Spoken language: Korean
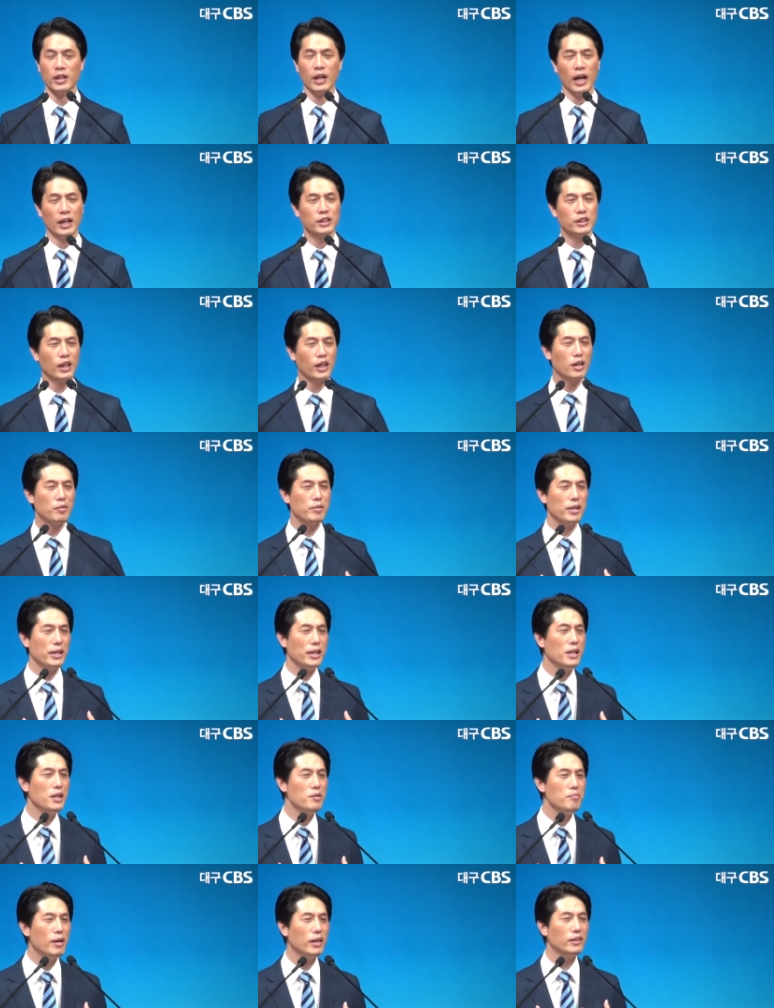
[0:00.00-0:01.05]
한 사람이
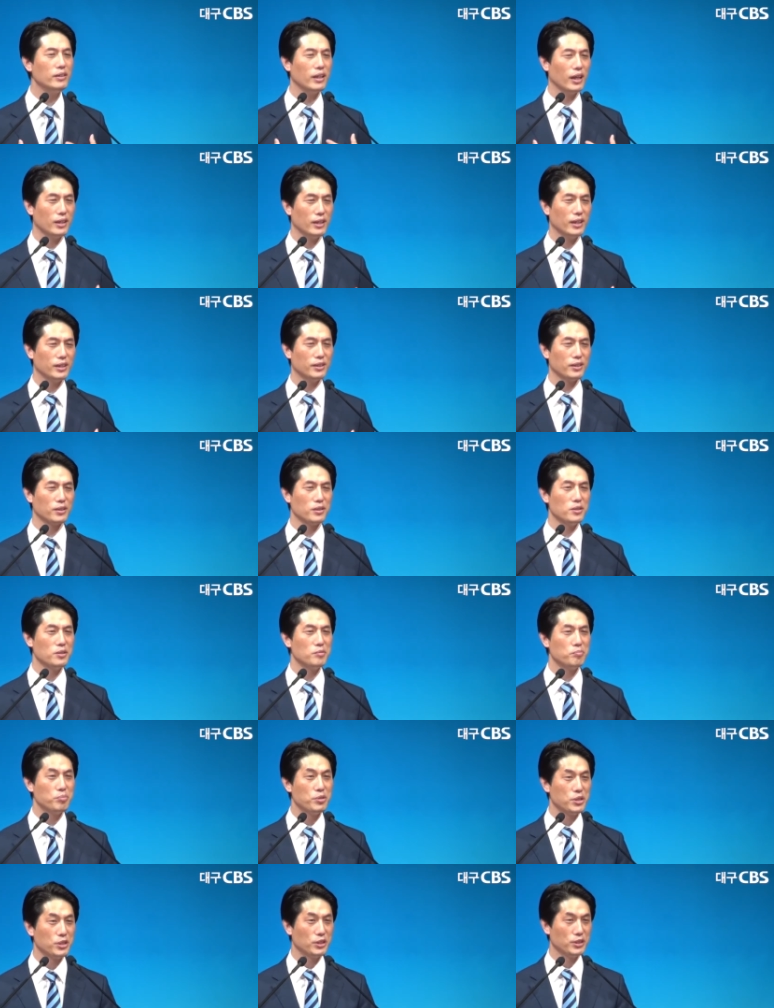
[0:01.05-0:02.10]
1만 달란트를
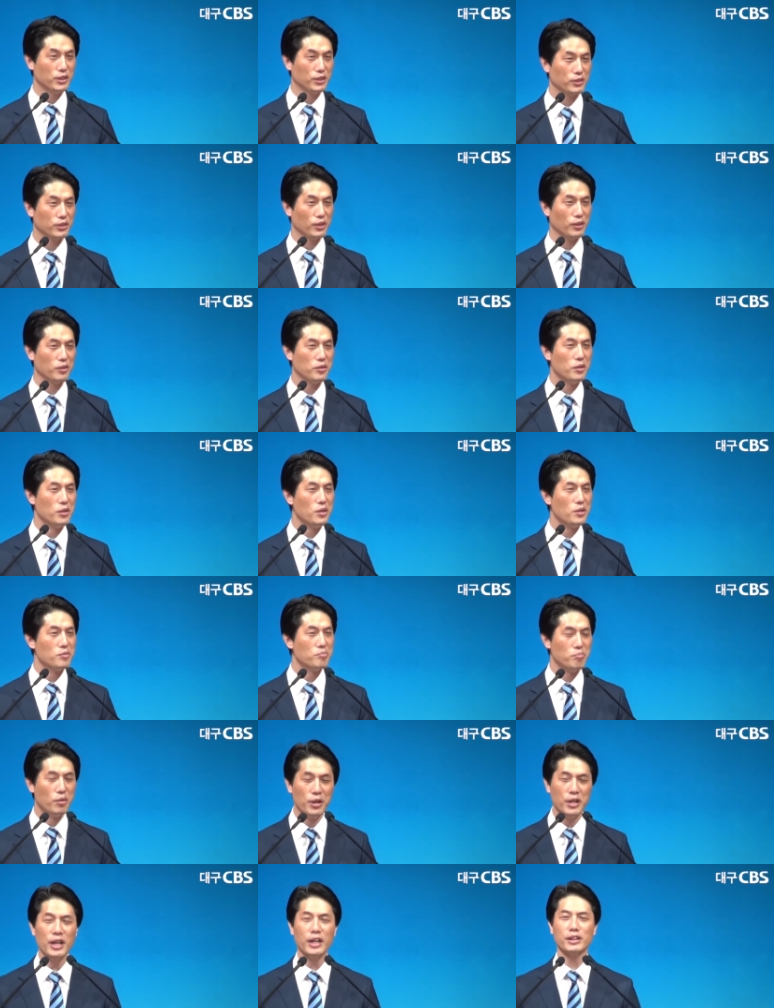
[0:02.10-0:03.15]
빚을 졌어요.
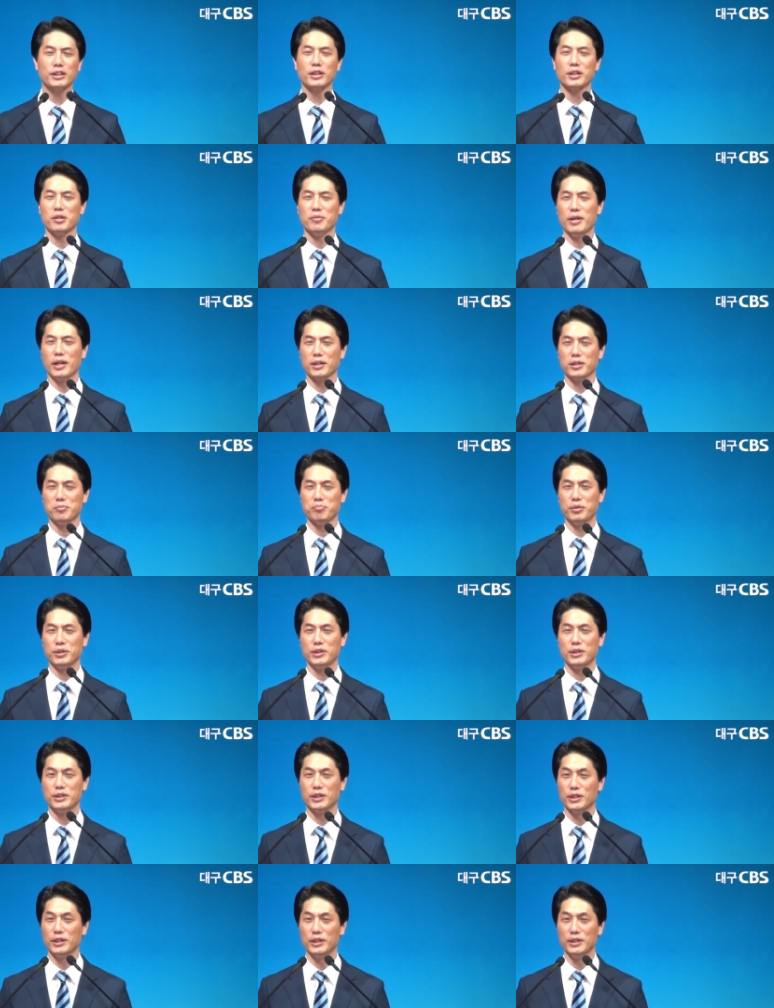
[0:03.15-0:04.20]
뭐해서 그만큼
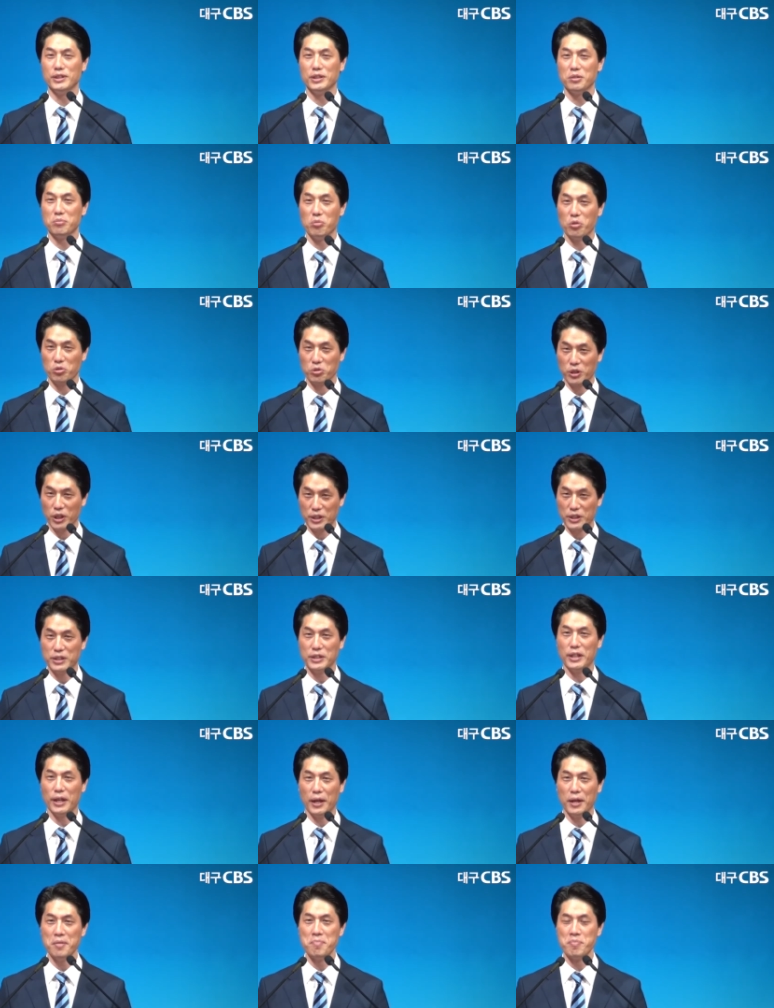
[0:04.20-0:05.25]
빚을 졌는지는
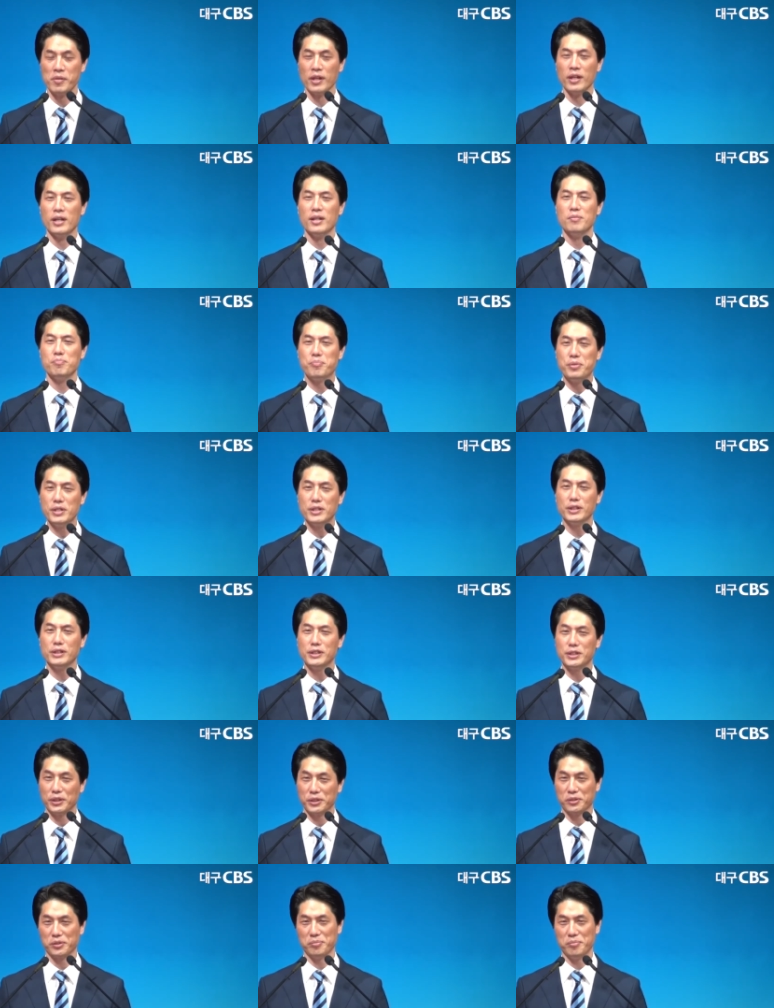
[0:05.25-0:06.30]
모르겠는데 빚을
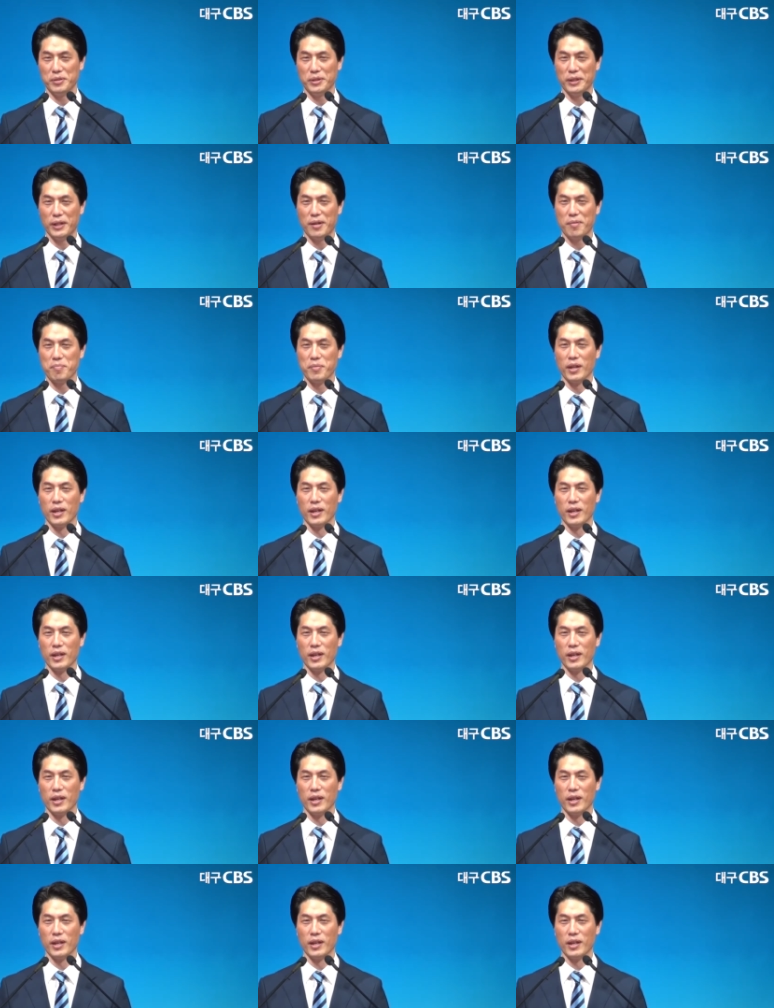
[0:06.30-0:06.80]
졌습니다.